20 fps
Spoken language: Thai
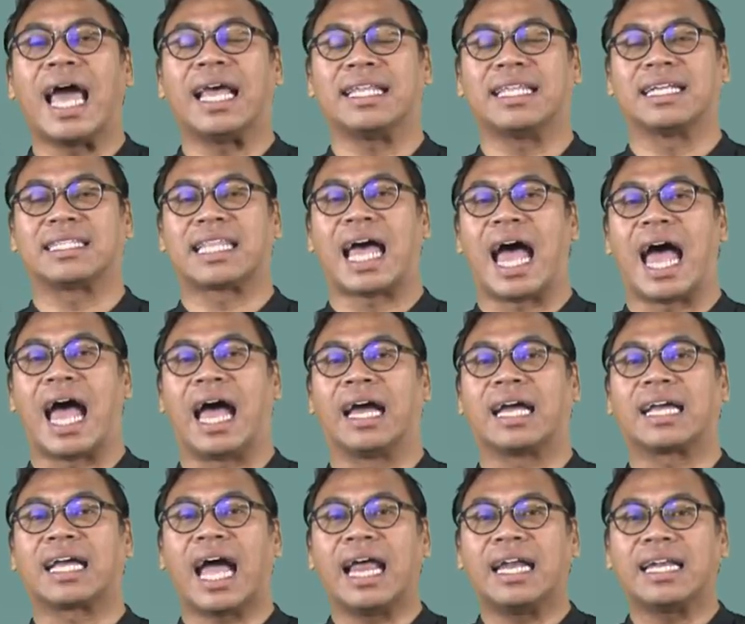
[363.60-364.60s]
ลายต่า
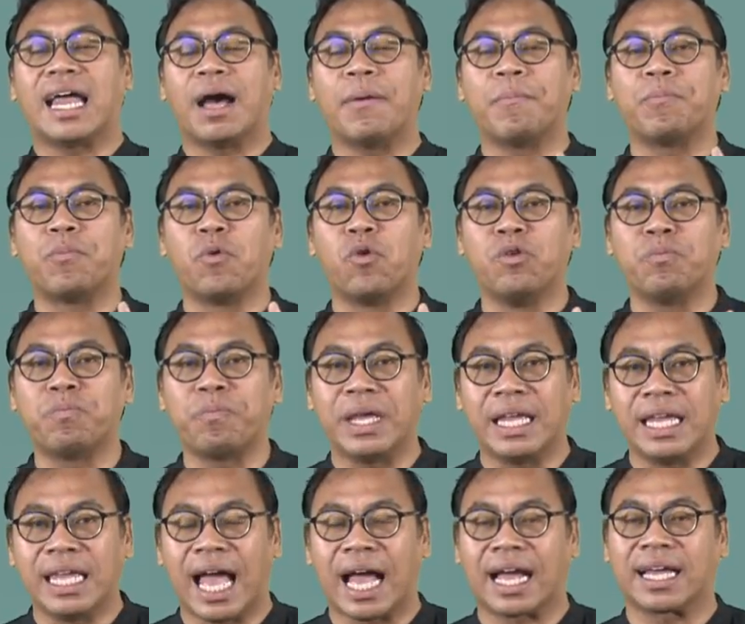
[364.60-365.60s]
งๆ การทำปูน
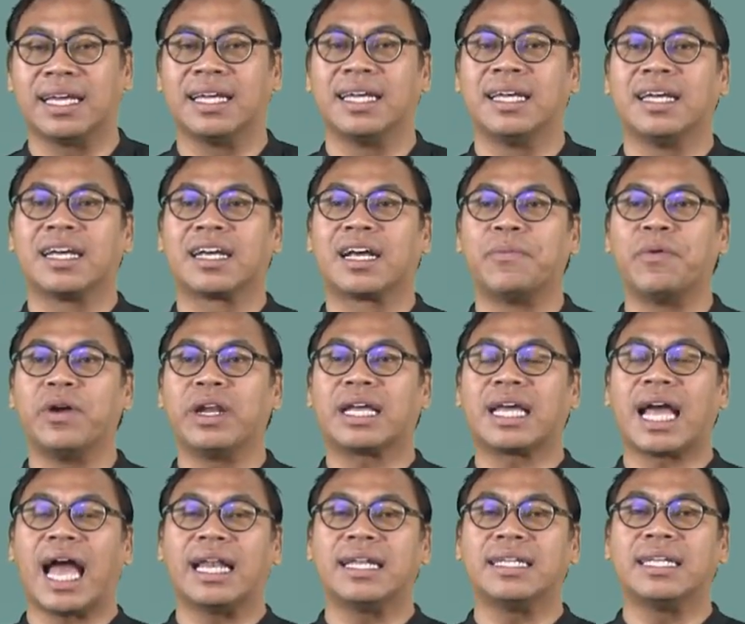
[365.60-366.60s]
เปียก กระบวน
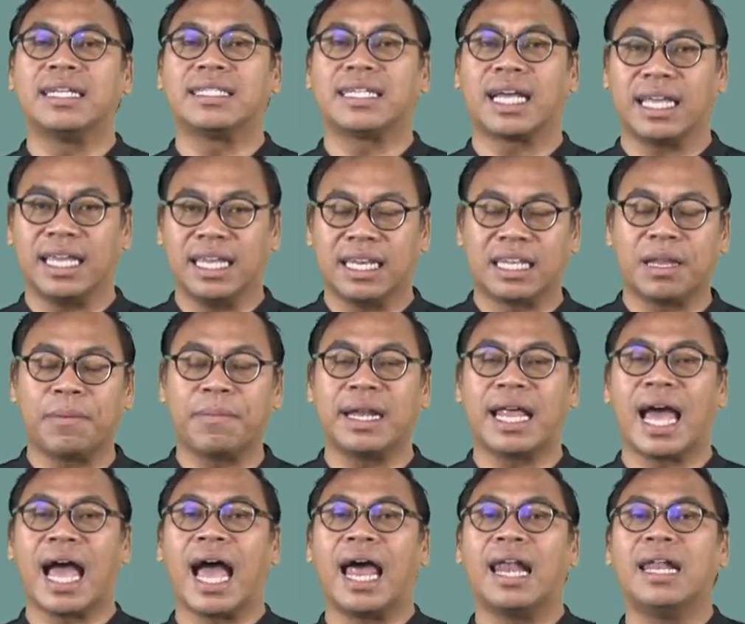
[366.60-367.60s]
การจากอิฐธรรม
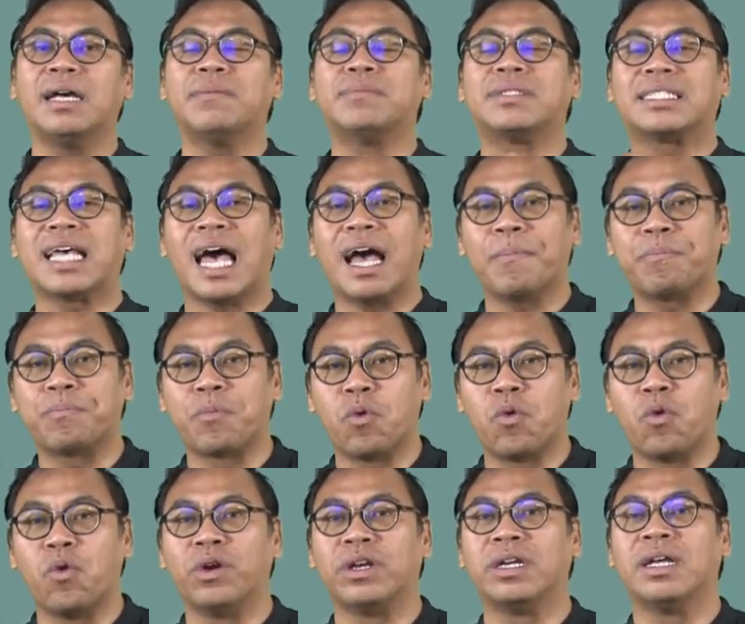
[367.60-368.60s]
ดา เริ่มสร้าง
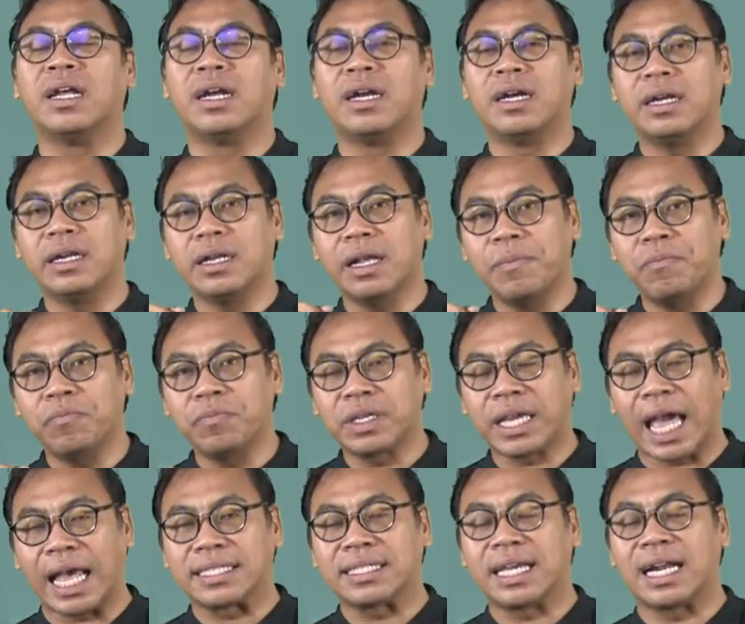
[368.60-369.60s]
ปูนเริ่ม
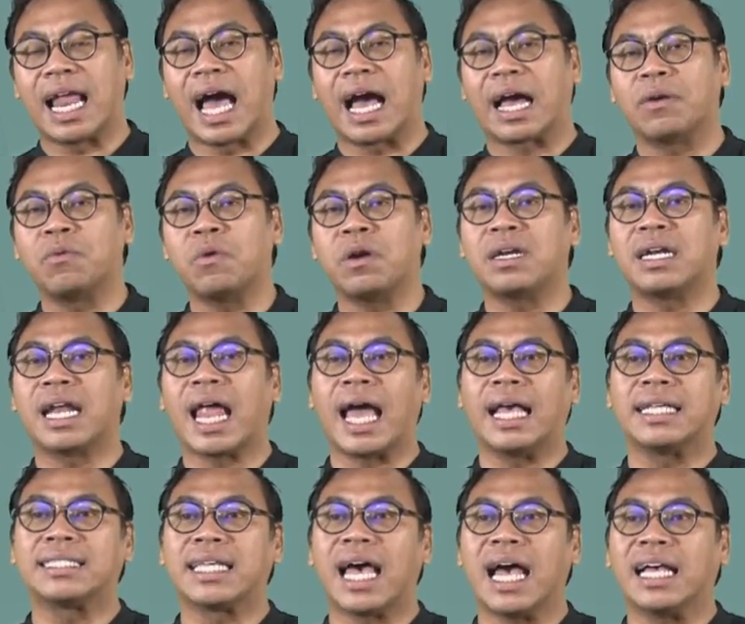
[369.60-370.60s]
แกะสลักลวดลา
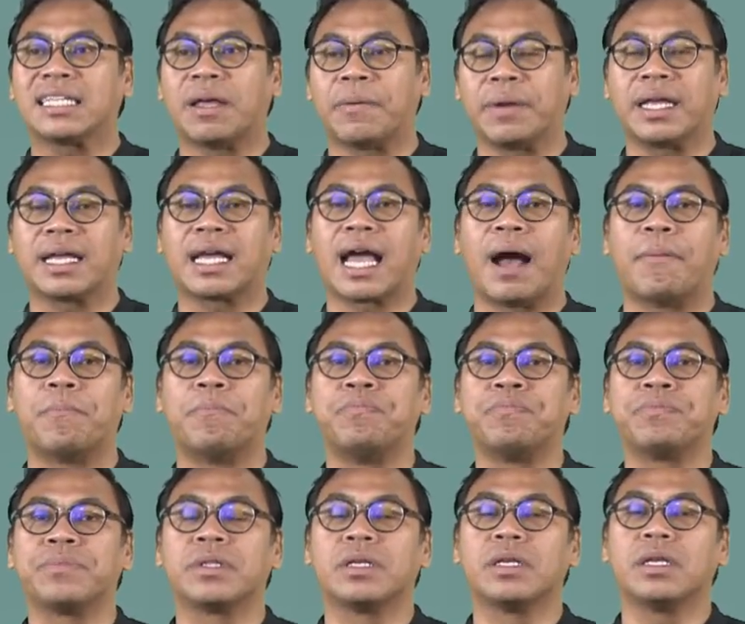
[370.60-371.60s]
ยสร้างสถาปัตยกรรม
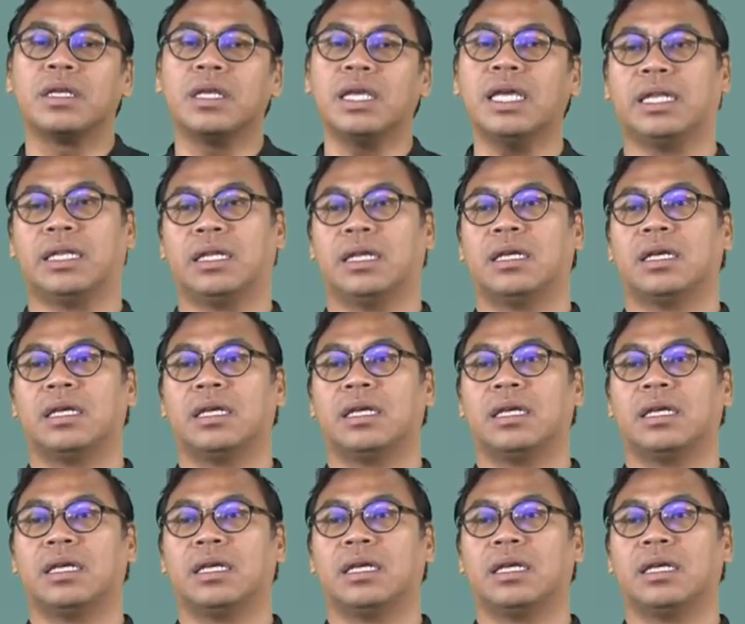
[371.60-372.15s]
อิฐ